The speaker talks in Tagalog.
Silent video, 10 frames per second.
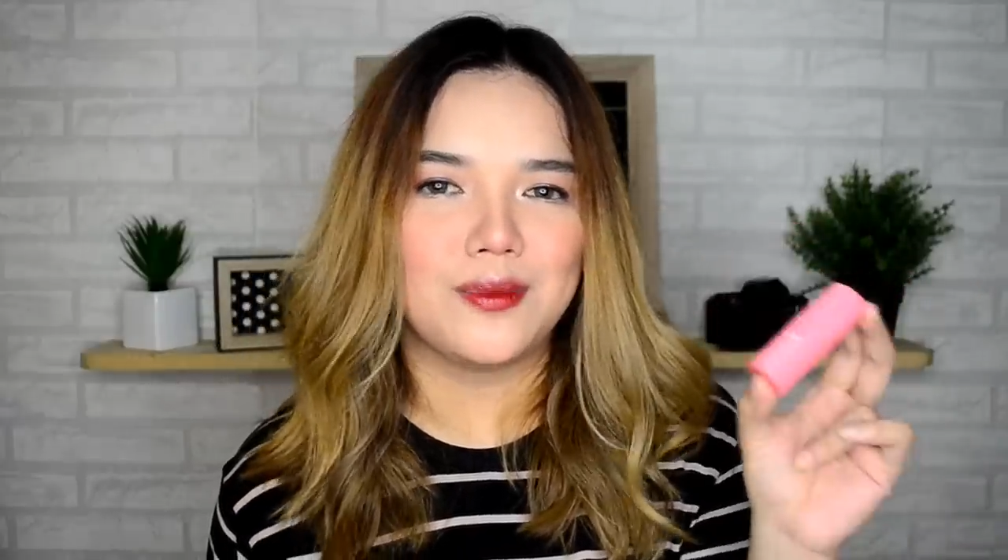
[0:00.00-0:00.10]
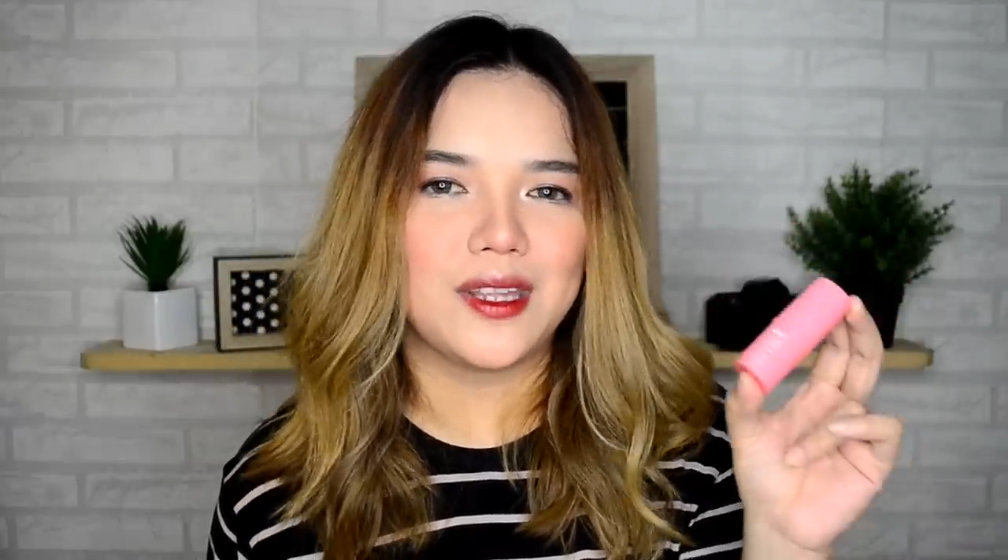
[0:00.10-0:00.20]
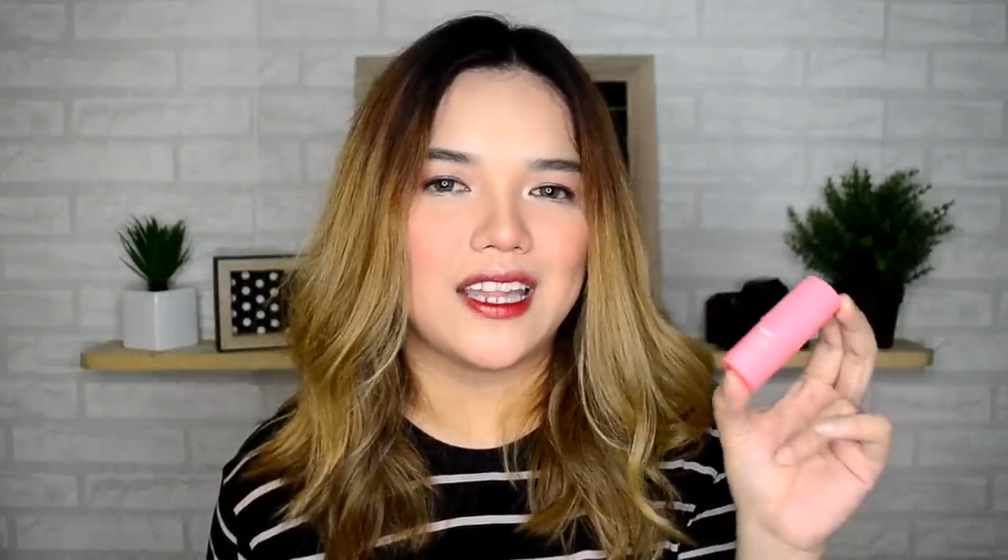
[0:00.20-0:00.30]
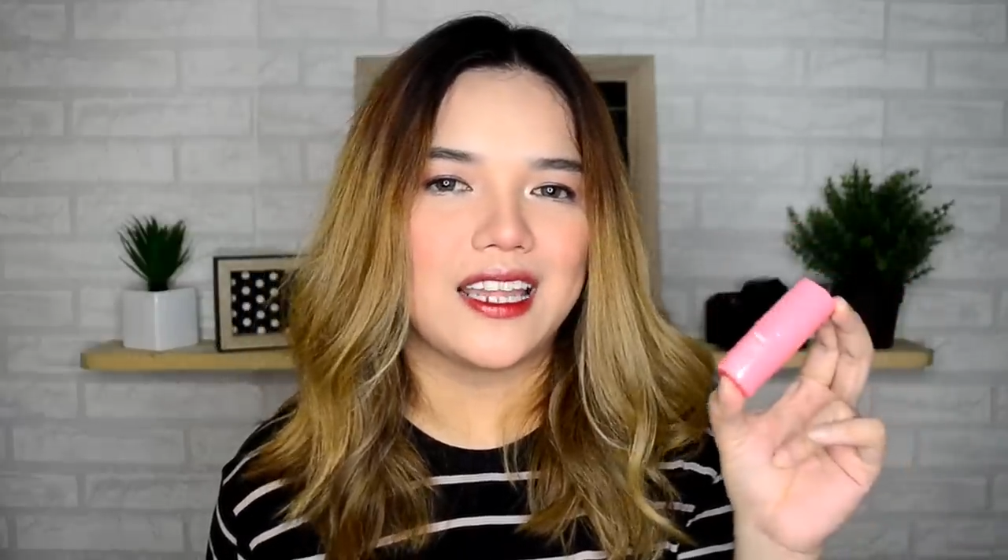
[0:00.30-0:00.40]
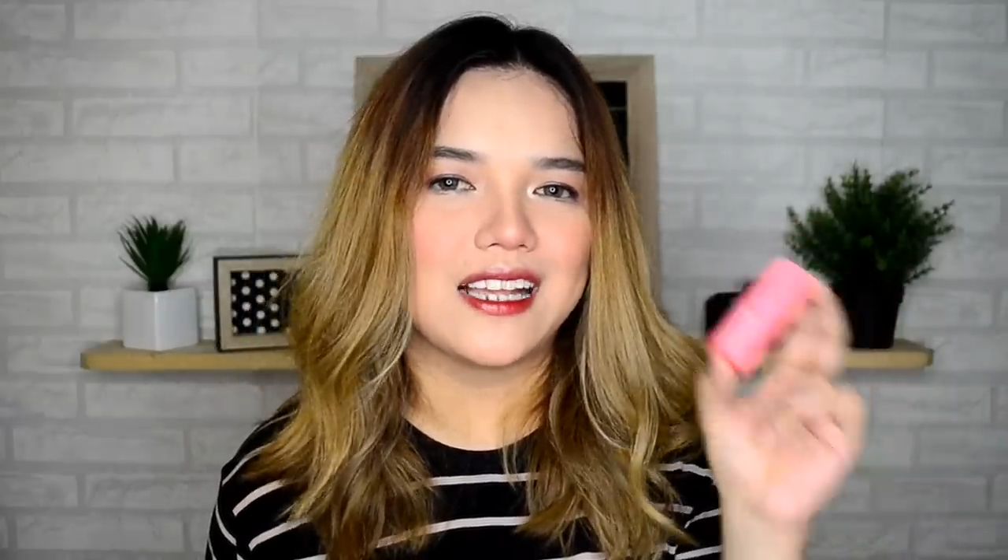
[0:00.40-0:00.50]

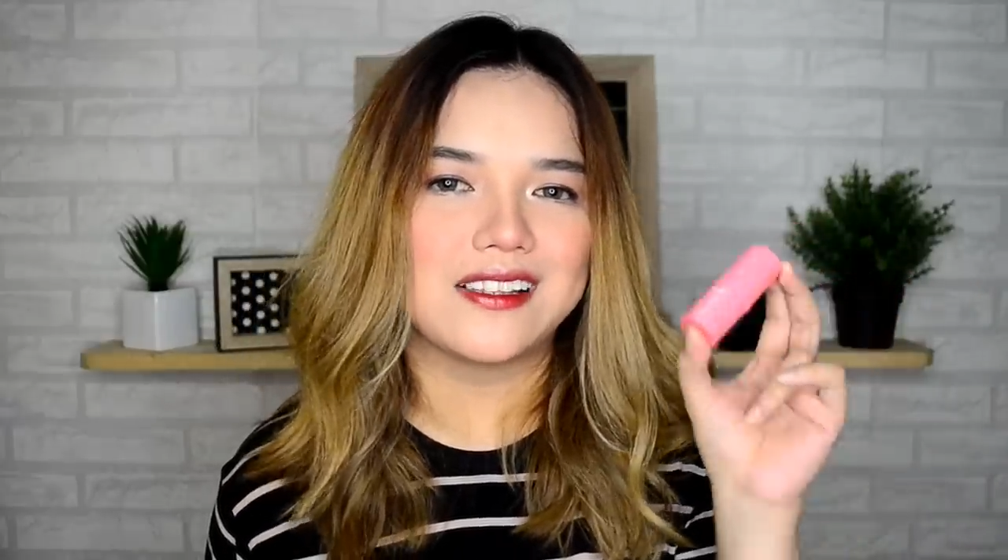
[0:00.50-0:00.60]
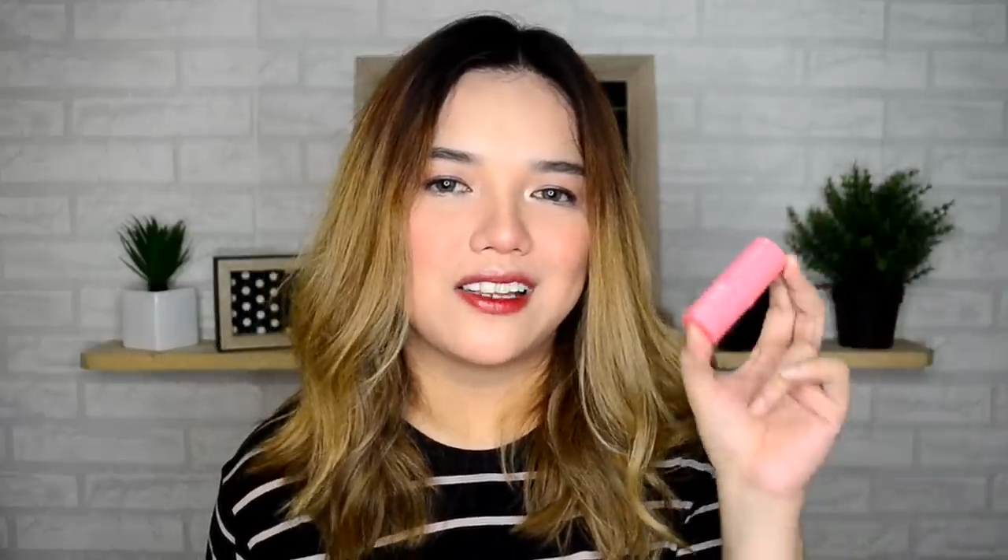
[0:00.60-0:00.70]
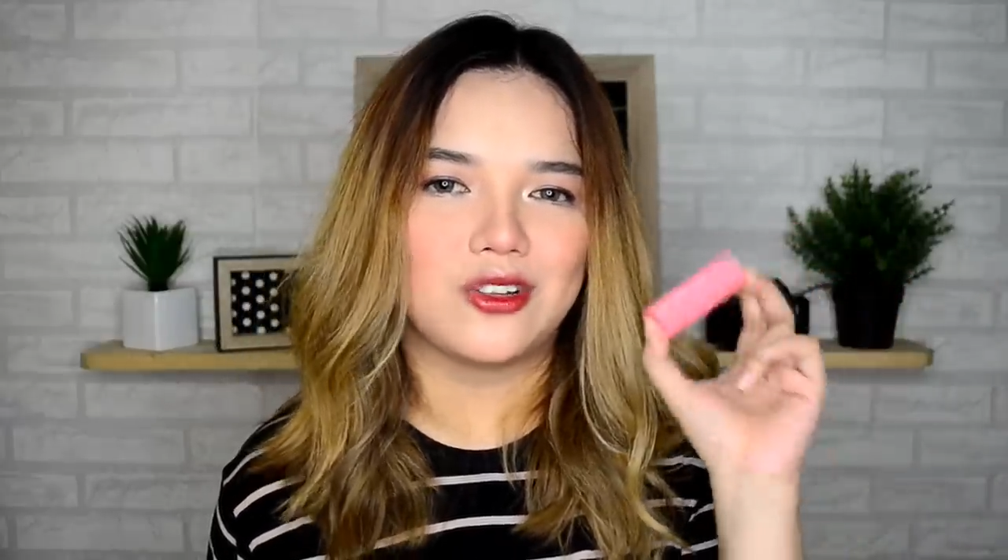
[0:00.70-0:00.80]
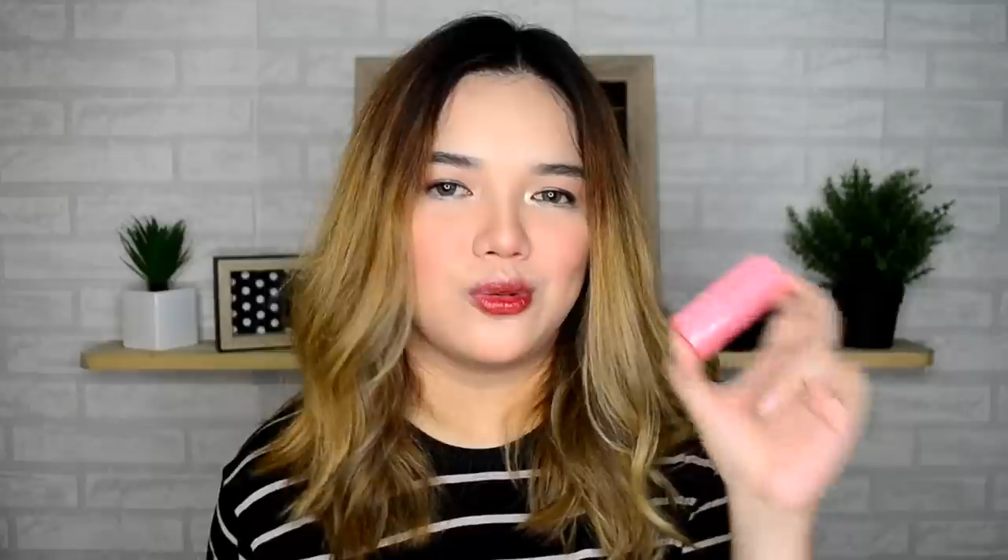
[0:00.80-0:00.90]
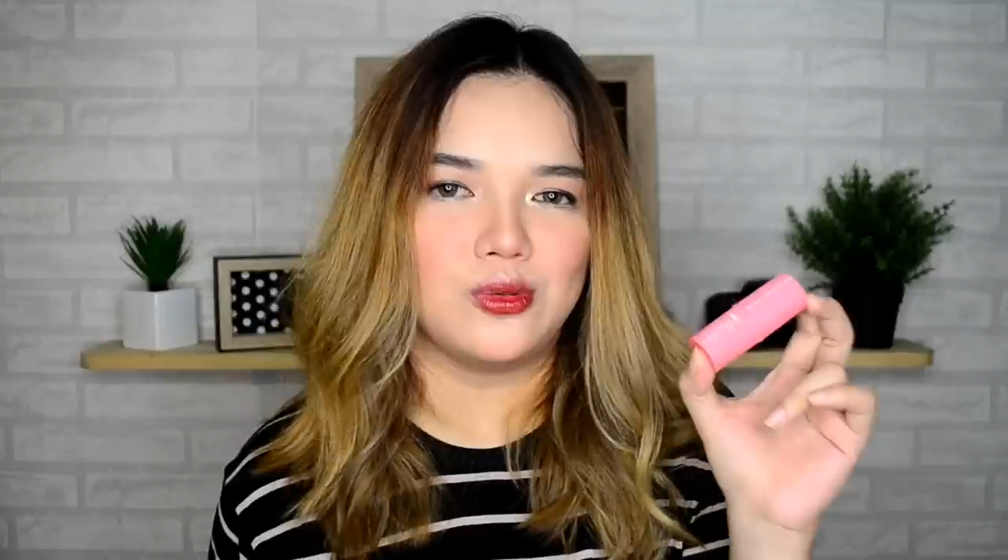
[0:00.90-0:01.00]
gamitin as
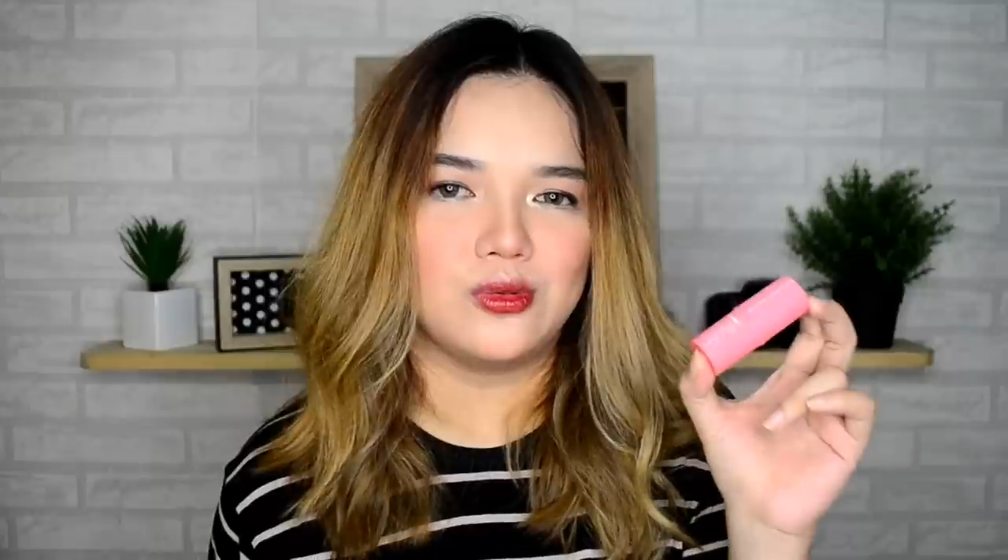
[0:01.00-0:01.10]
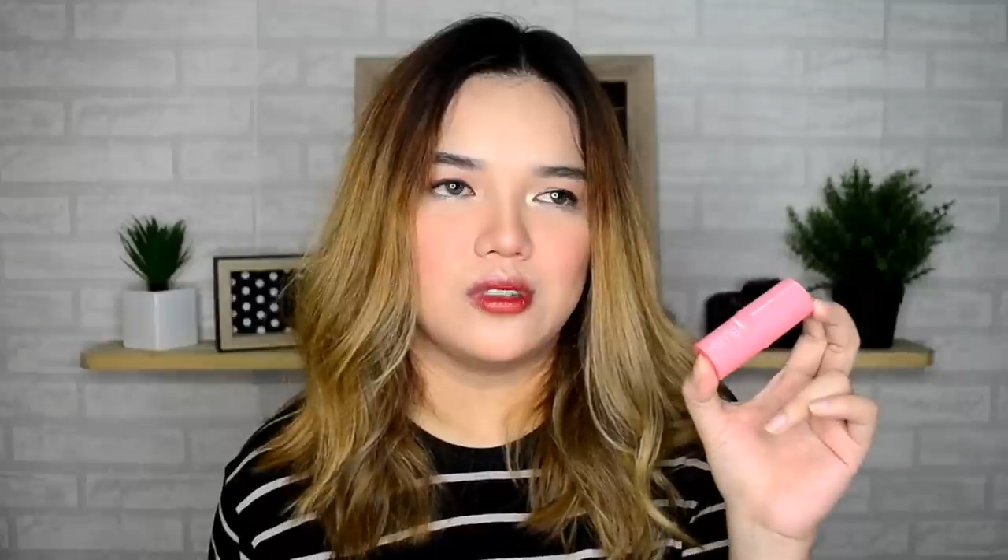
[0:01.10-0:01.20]
ito.